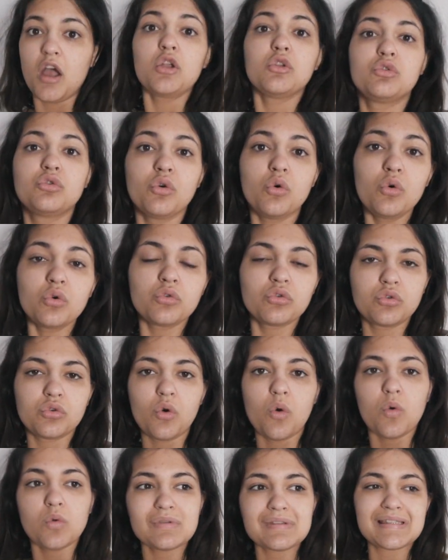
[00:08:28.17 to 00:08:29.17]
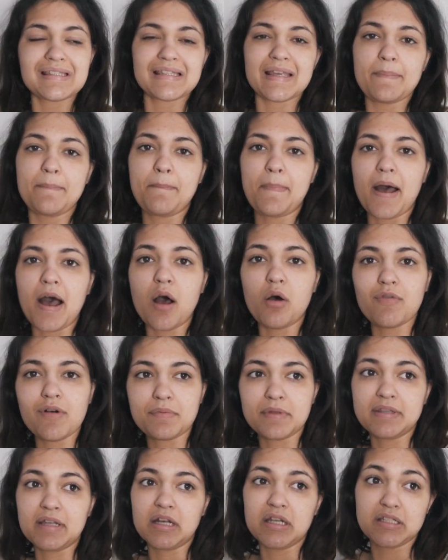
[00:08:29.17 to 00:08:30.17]
Donc, on ne sait pas. On va
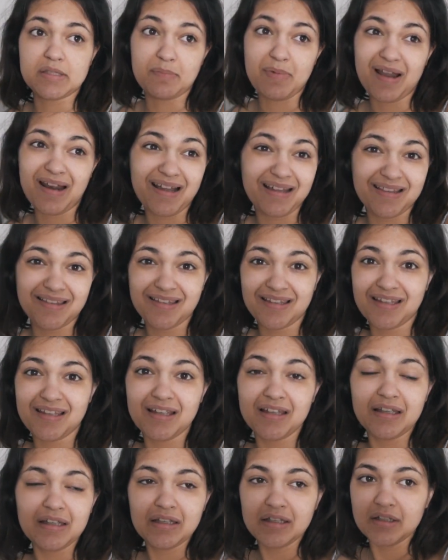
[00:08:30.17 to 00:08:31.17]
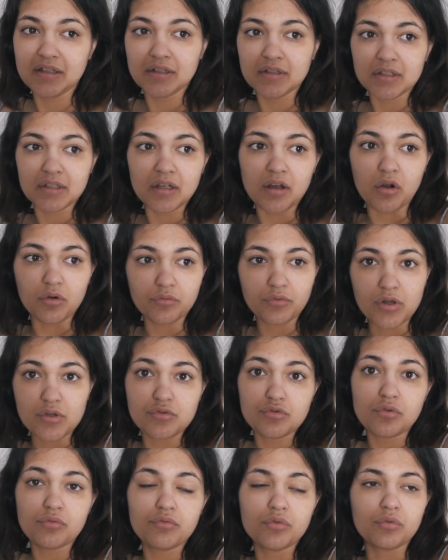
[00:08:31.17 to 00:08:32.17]
peut-être aller se balader en
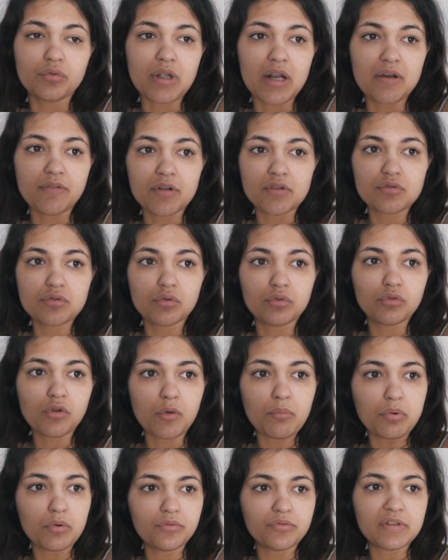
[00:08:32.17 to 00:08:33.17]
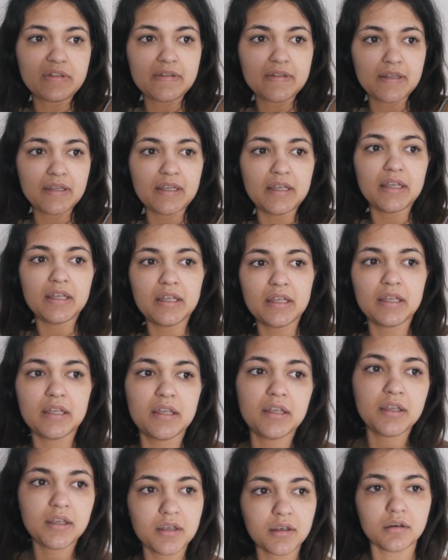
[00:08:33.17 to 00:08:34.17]
voiture, vu qu'on a la voiture, autant en profiter.
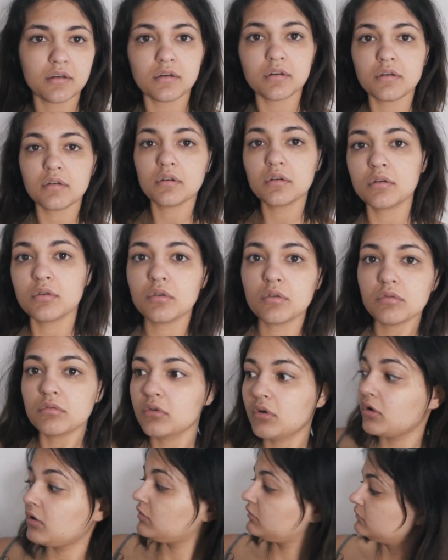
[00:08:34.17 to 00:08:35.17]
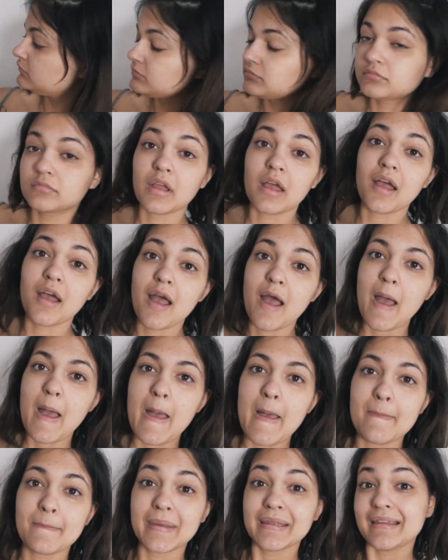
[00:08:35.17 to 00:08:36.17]
Et. Euh, oh.
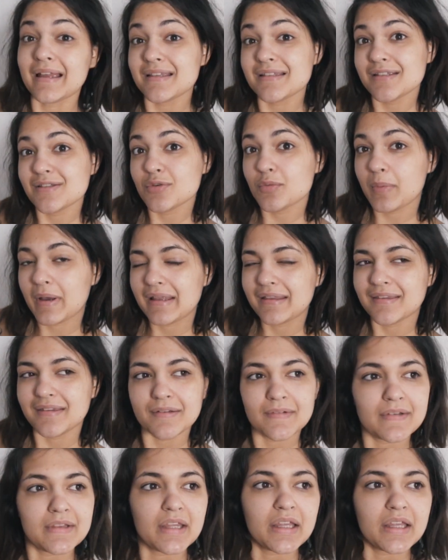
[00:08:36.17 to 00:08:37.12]
Mes tartines sont prêtes.